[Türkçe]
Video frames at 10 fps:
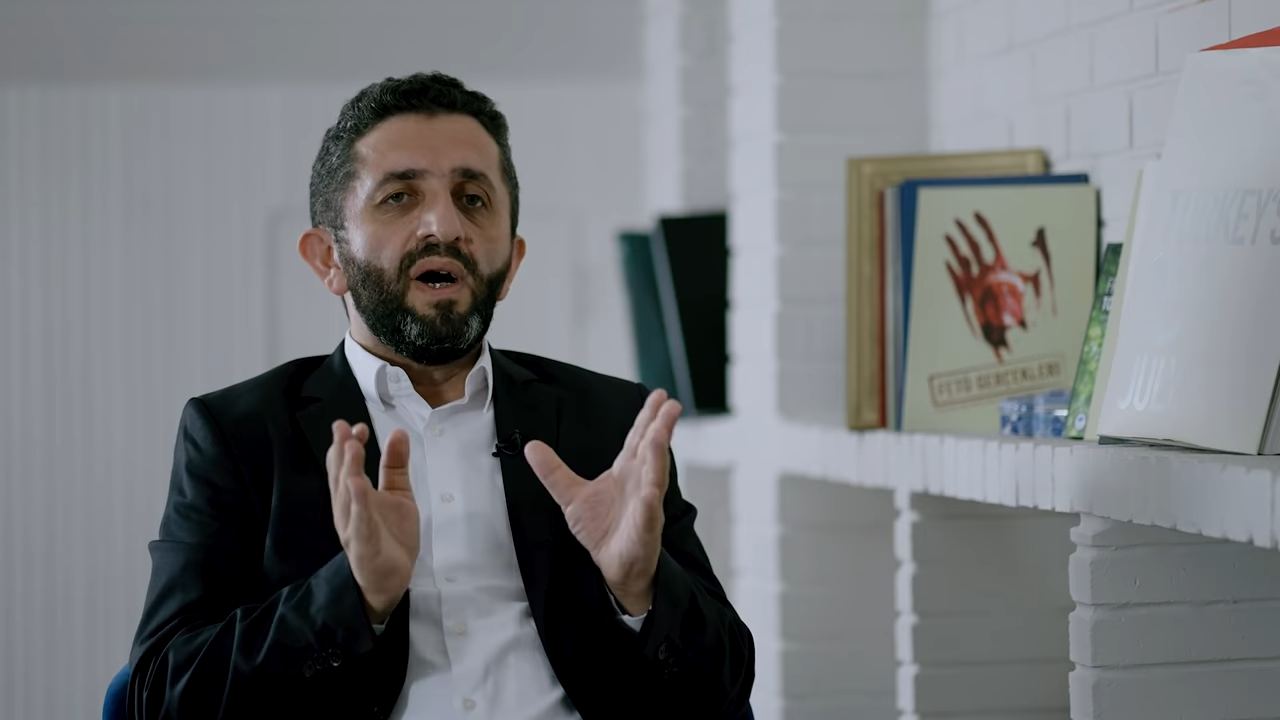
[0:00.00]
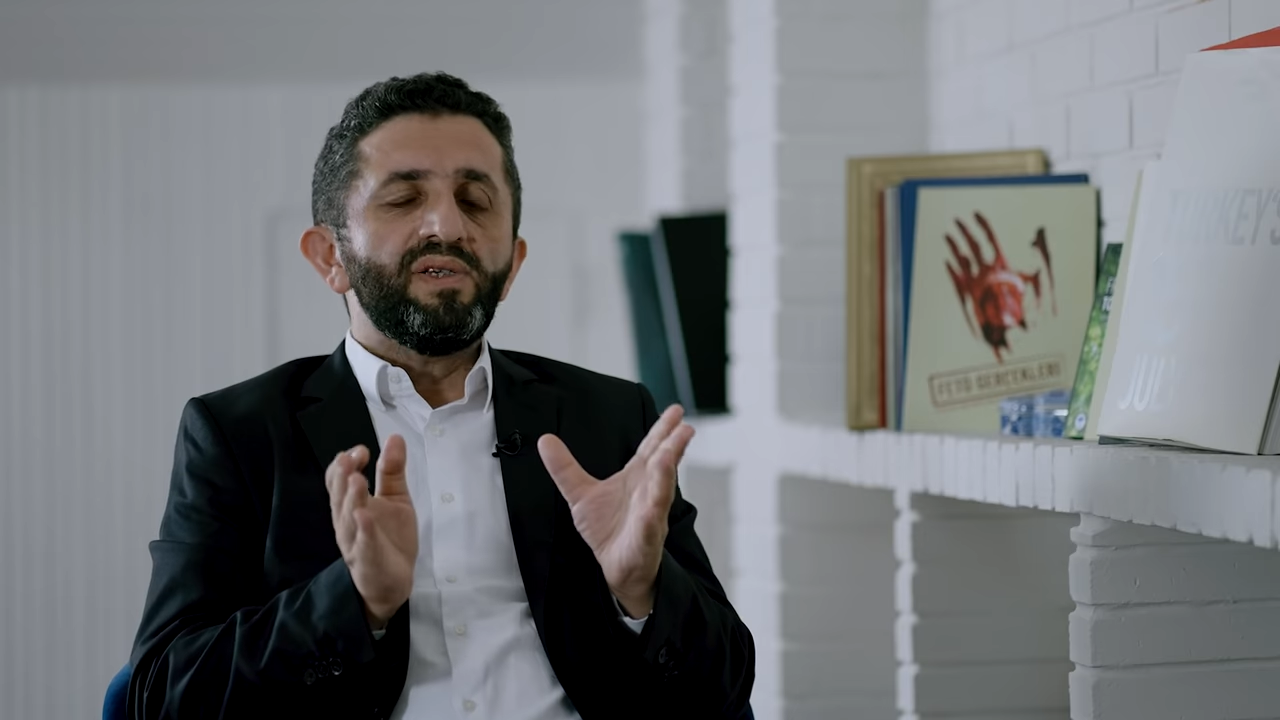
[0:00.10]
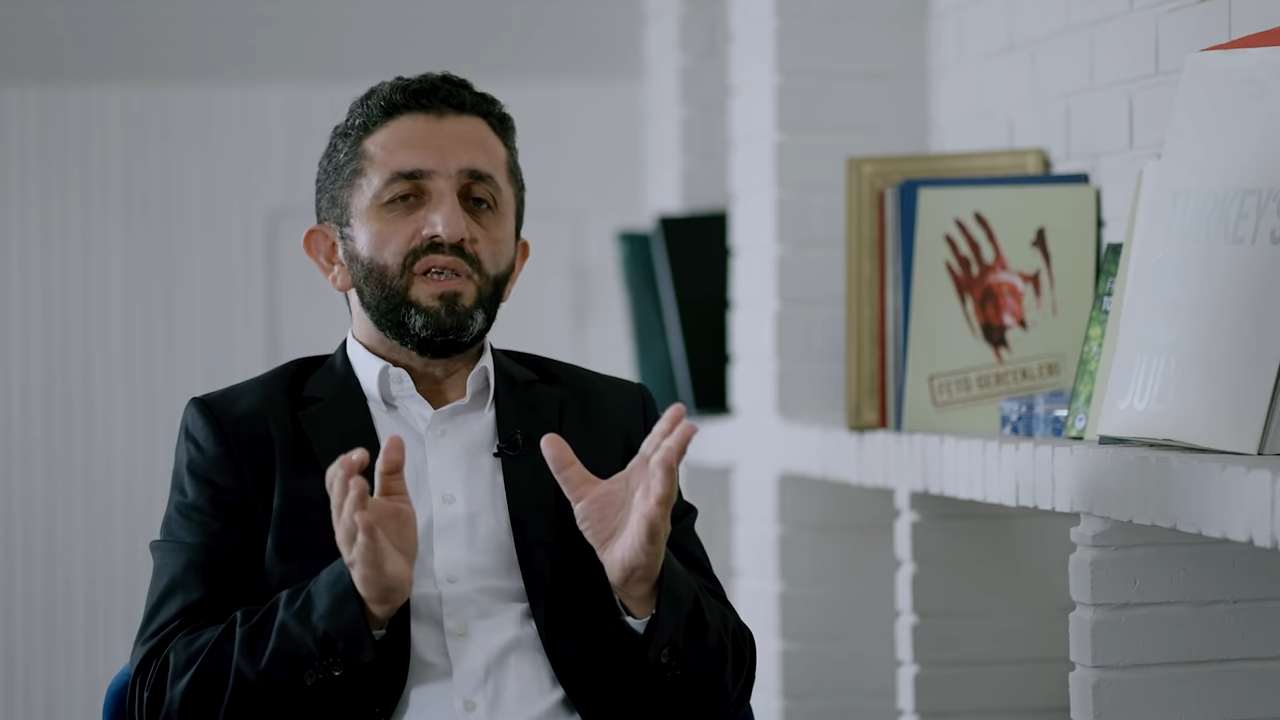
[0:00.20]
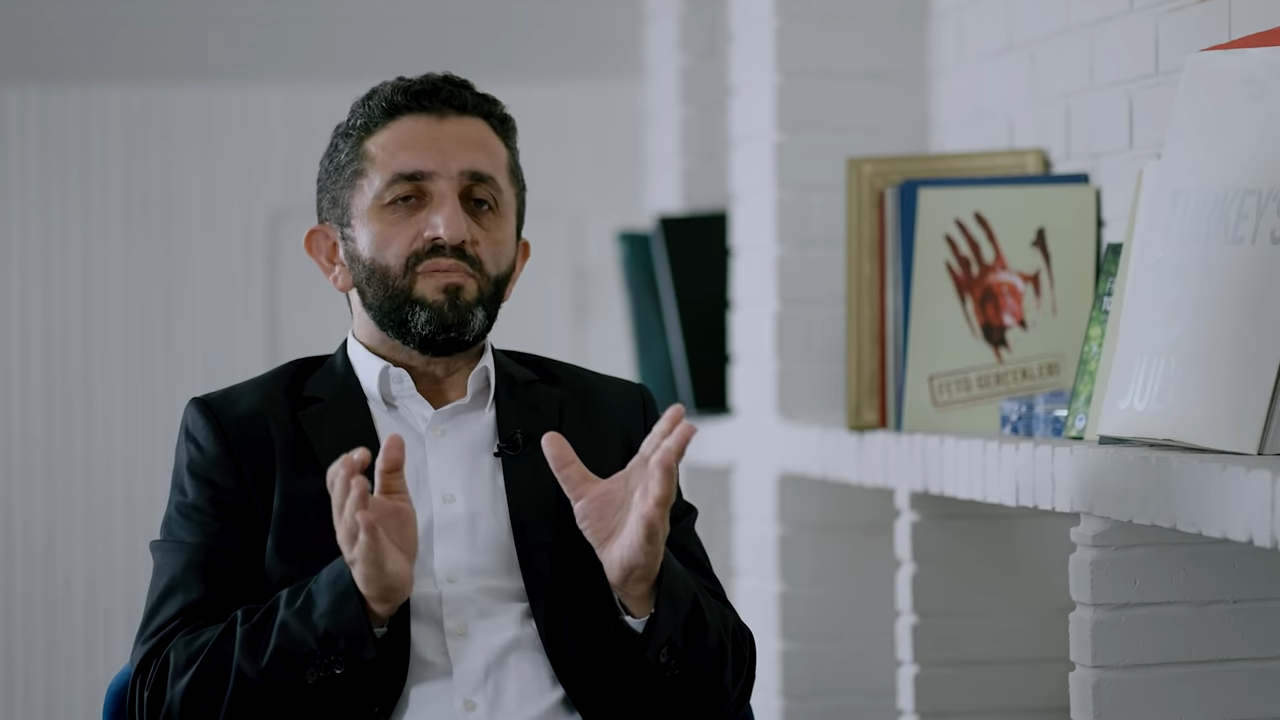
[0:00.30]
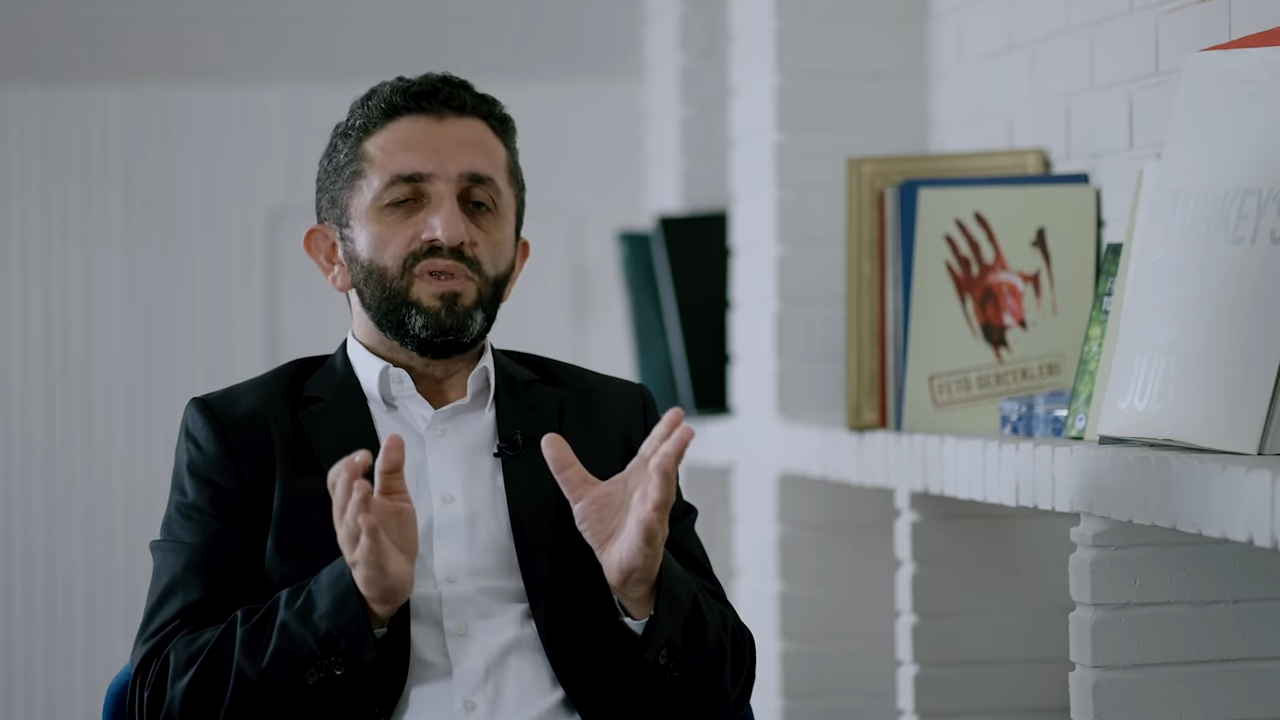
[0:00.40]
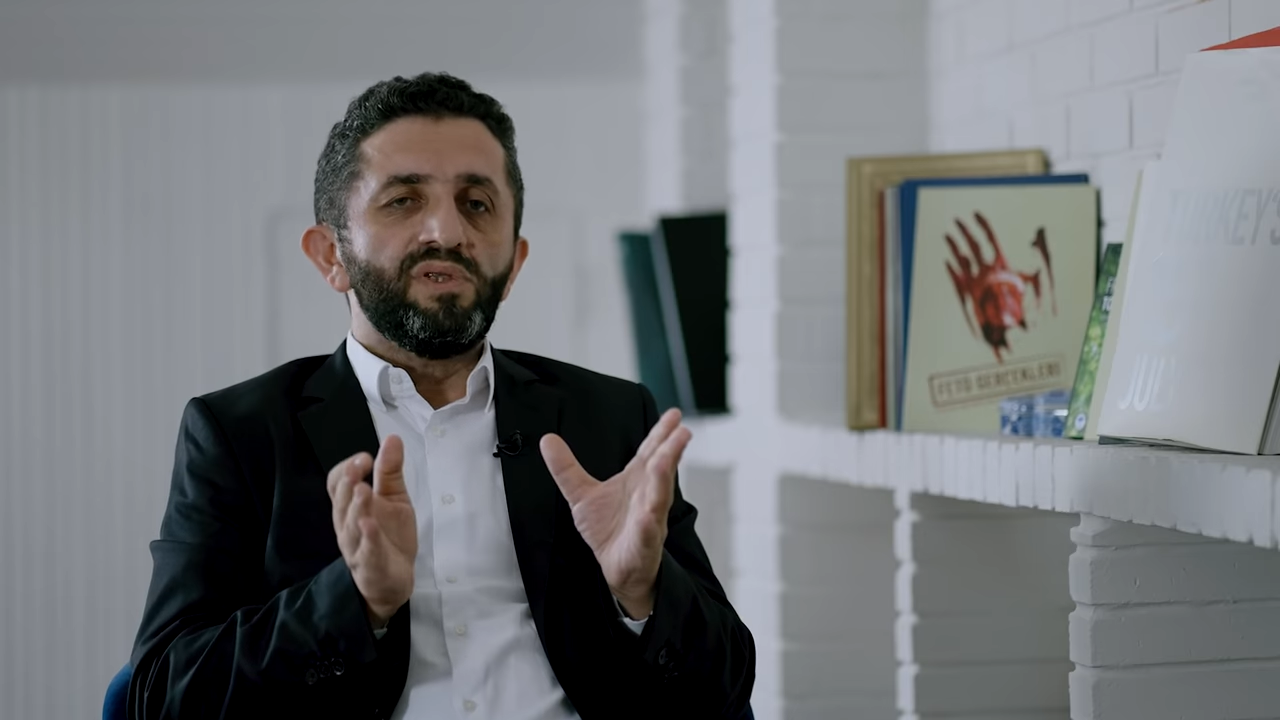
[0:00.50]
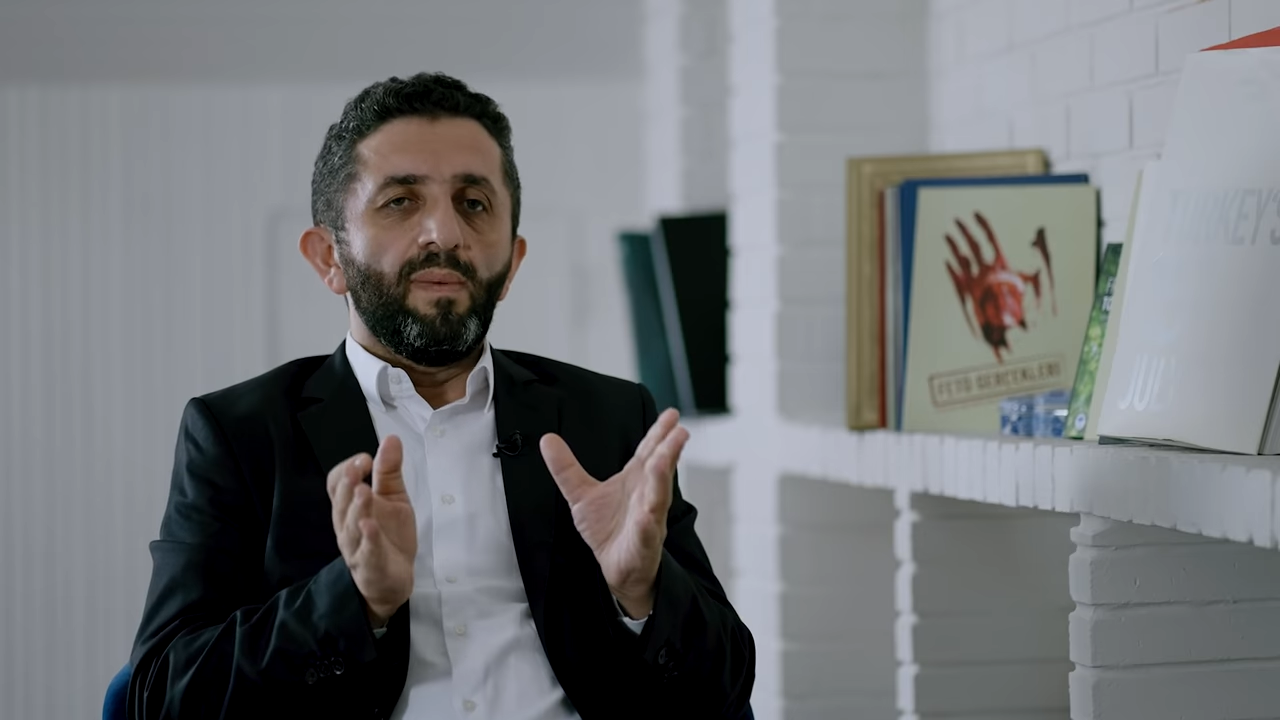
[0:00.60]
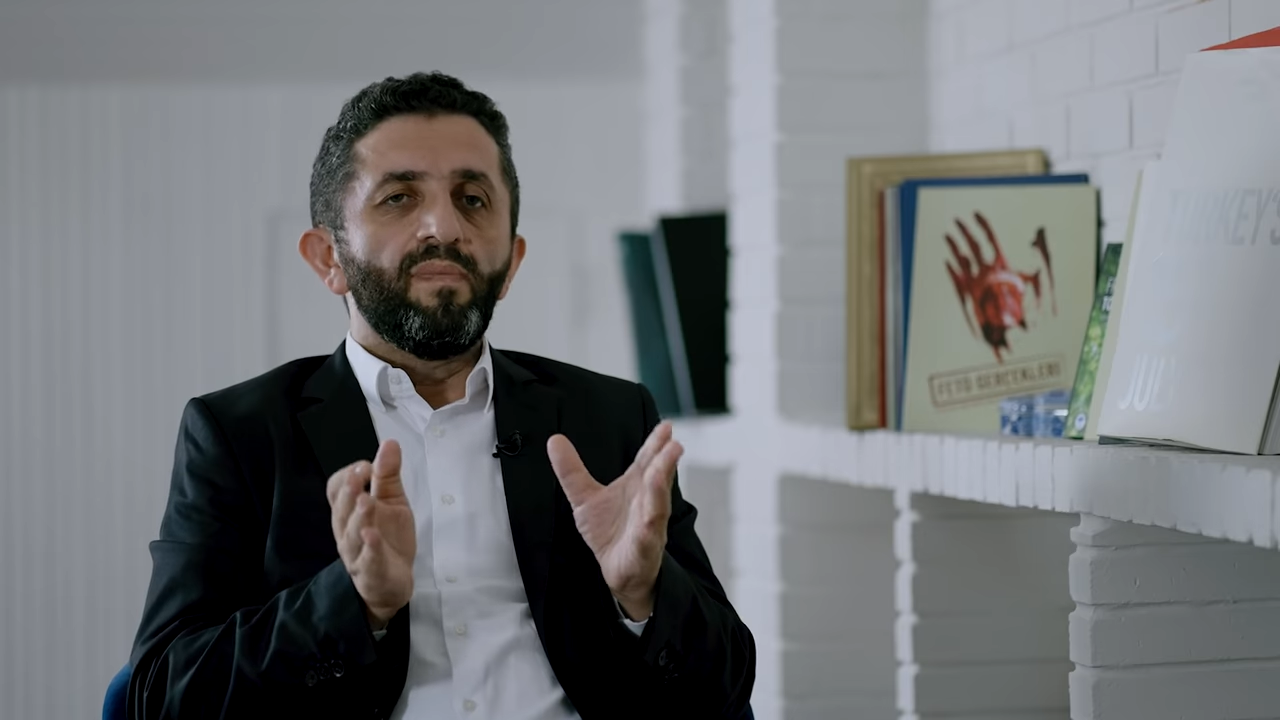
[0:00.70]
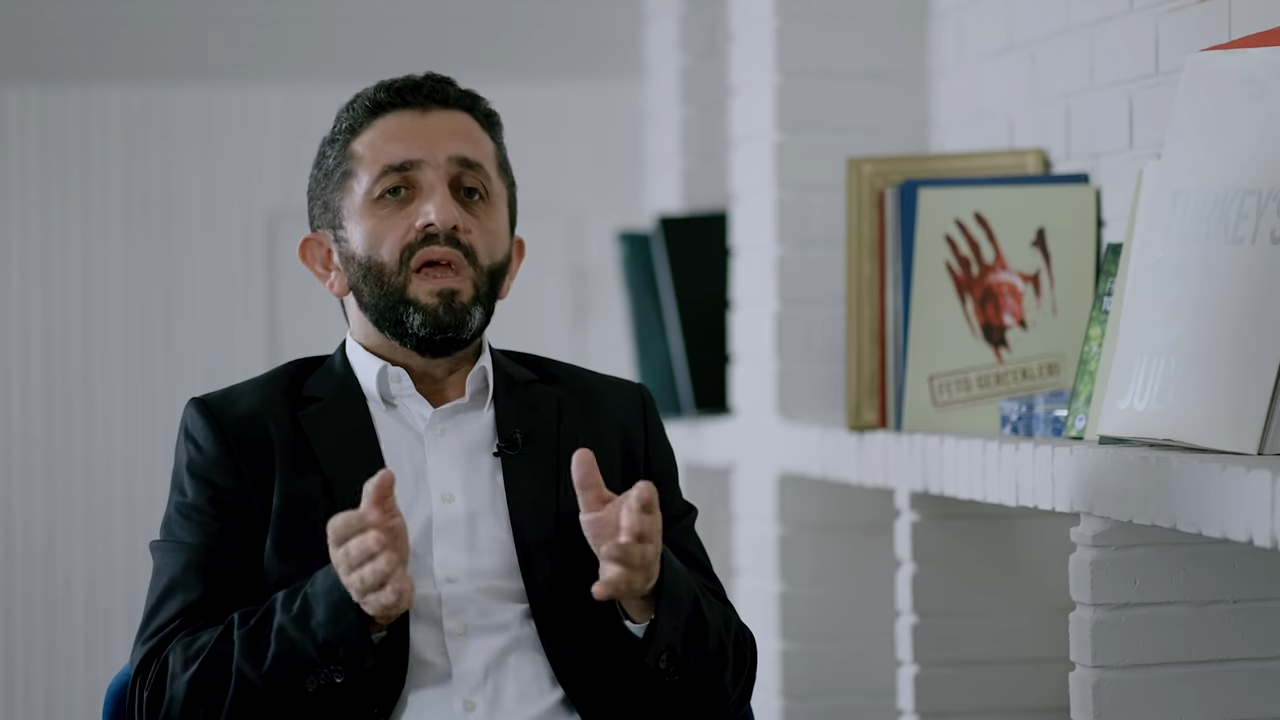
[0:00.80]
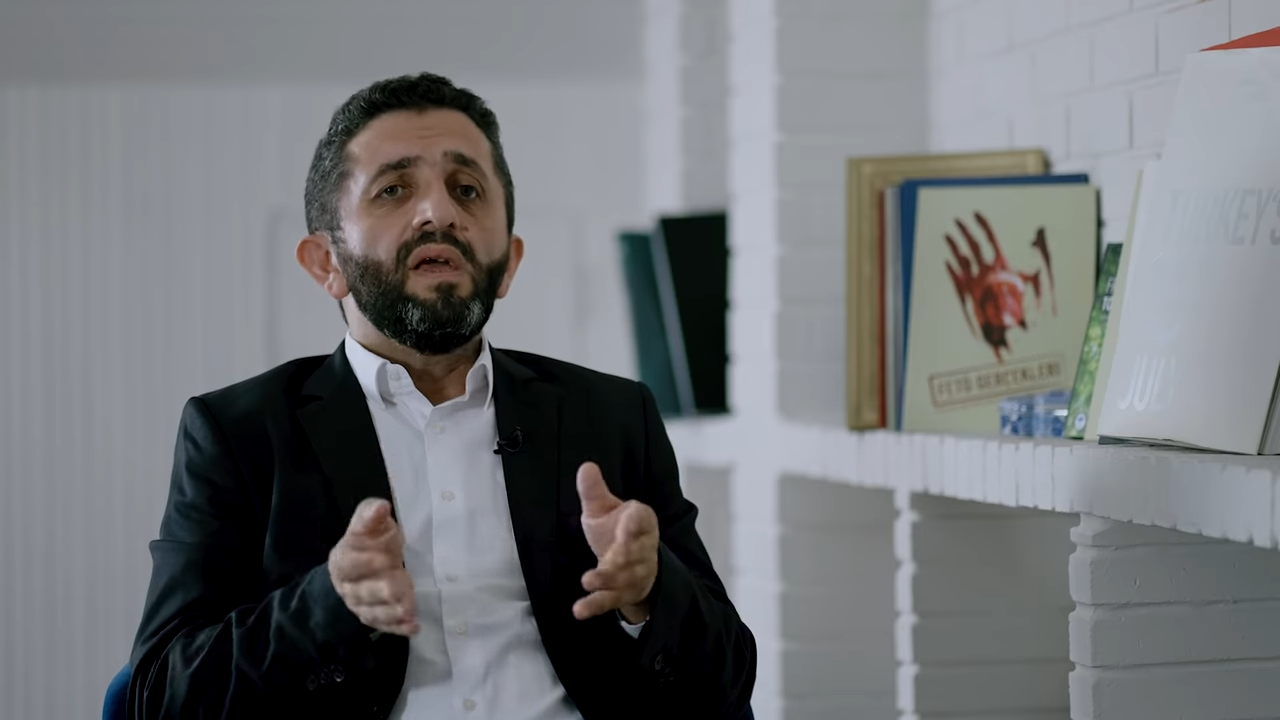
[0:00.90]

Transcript: bahsetmeyeceğim.